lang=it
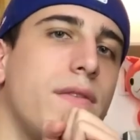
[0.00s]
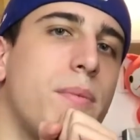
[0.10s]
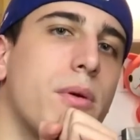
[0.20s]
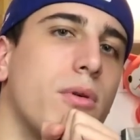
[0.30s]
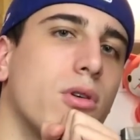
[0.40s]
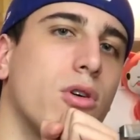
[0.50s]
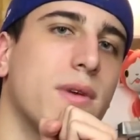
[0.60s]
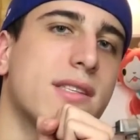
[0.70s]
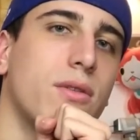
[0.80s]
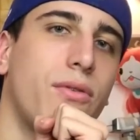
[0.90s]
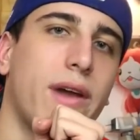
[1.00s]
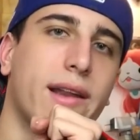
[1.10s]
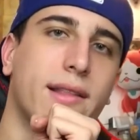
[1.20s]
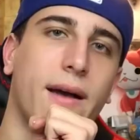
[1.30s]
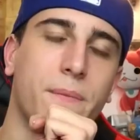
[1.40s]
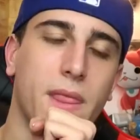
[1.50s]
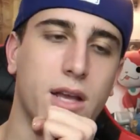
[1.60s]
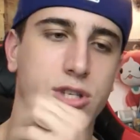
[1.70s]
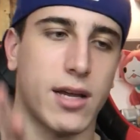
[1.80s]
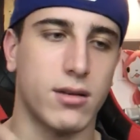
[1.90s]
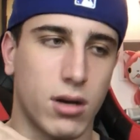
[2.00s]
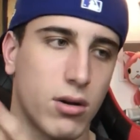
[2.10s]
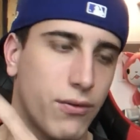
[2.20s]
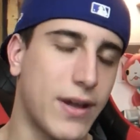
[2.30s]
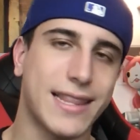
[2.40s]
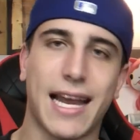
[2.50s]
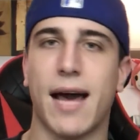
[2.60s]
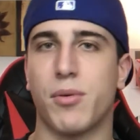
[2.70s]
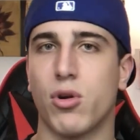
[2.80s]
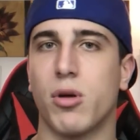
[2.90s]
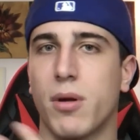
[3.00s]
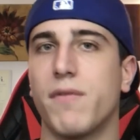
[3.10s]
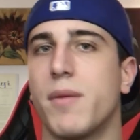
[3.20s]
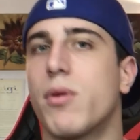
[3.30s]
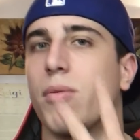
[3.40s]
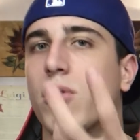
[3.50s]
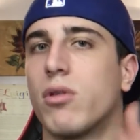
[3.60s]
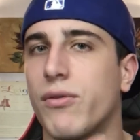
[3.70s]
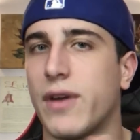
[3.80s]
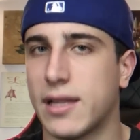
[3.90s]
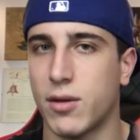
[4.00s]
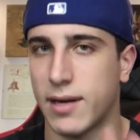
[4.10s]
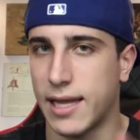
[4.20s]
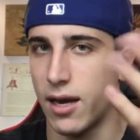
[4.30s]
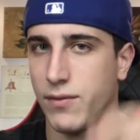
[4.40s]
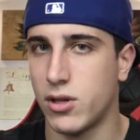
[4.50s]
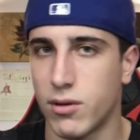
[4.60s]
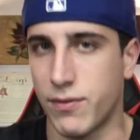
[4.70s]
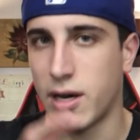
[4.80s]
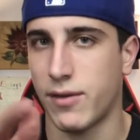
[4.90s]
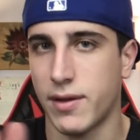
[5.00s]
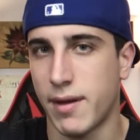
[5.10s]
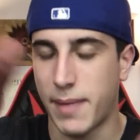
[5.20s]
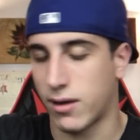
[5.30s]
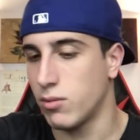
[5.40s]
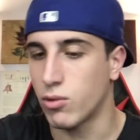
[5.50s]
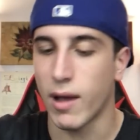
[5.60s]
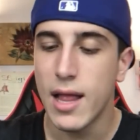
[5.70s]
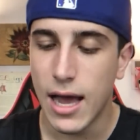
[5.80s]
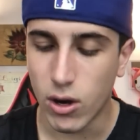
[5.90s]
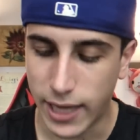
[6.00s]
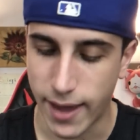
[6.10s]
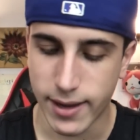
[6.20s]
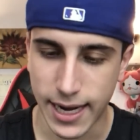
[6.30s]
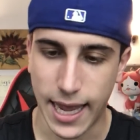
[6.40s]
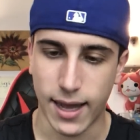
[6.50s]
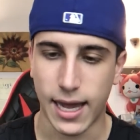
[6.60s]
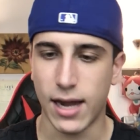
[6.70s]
vi propongo questa offerta. Cioè, no, l'offerta la apro io, però vi propongo l'offerta di guardare il video fino alla fine. Vabbè, comunque. Ok, raga,